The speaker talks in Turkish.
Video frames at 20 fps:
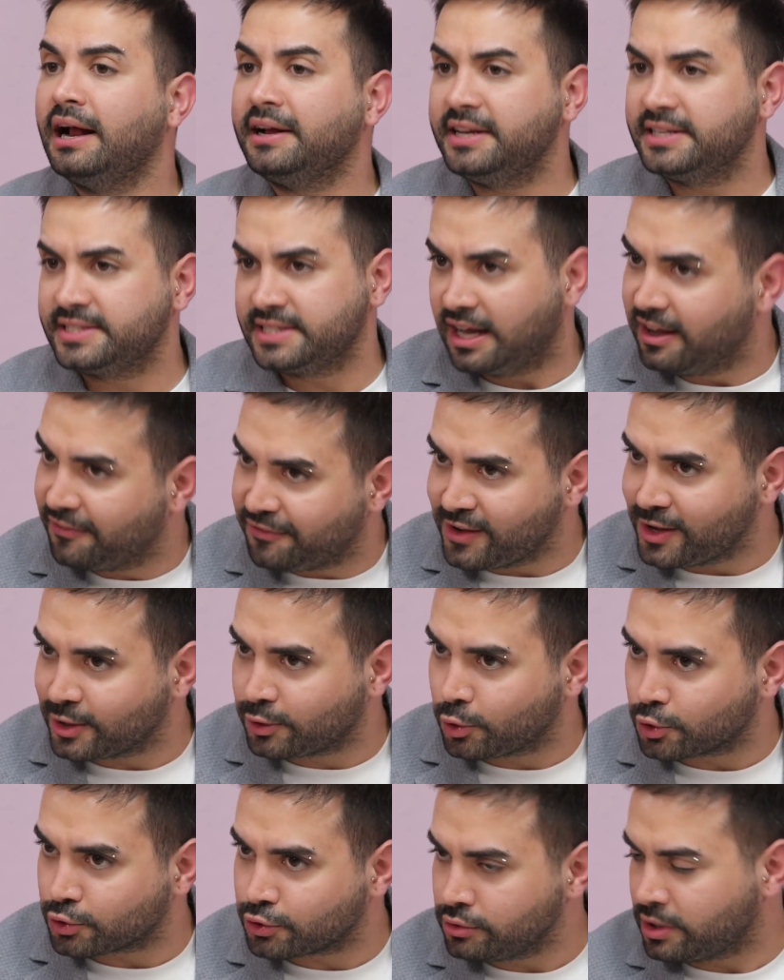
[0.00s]
Herkese
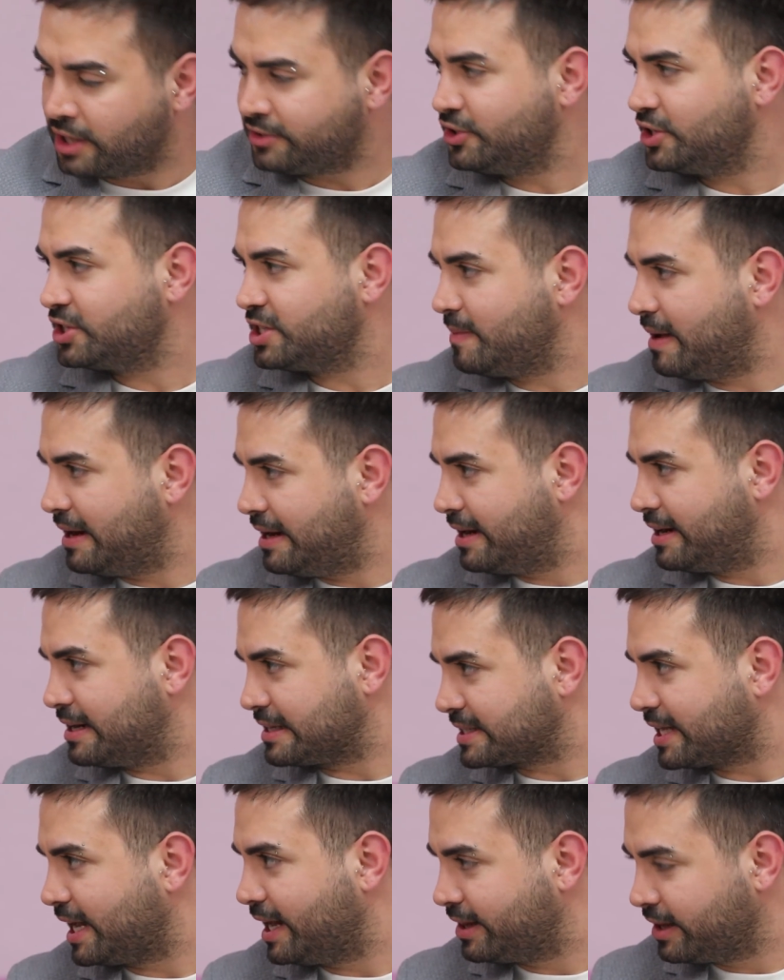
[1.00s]
afiyet olsun. Hatice'cim ellerine
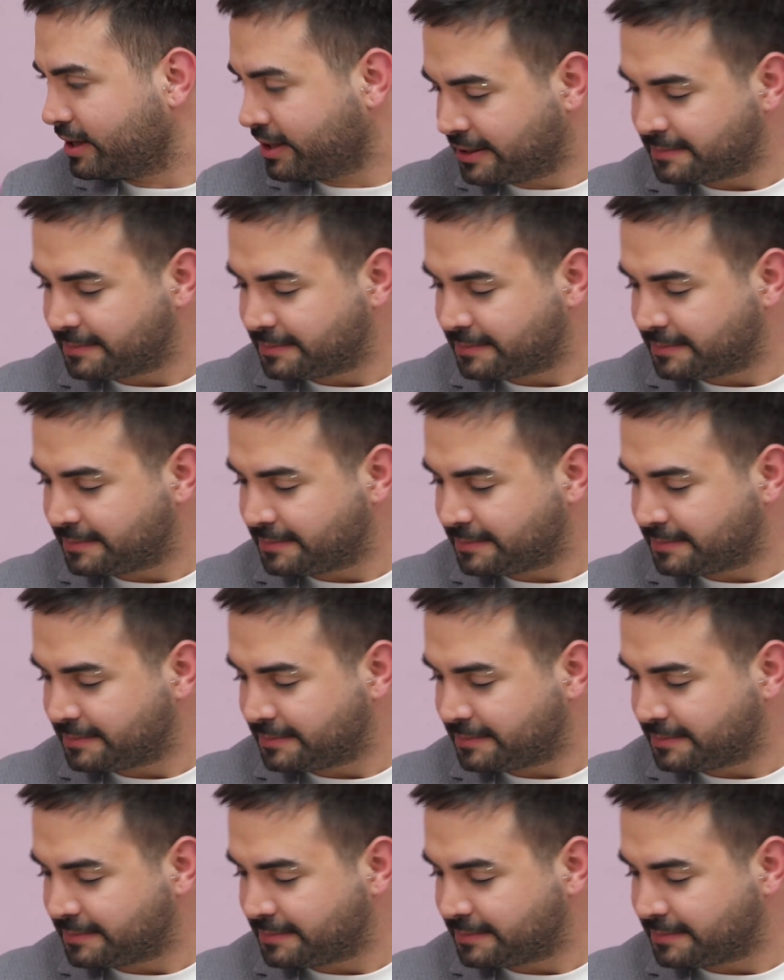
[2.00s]
sağlık.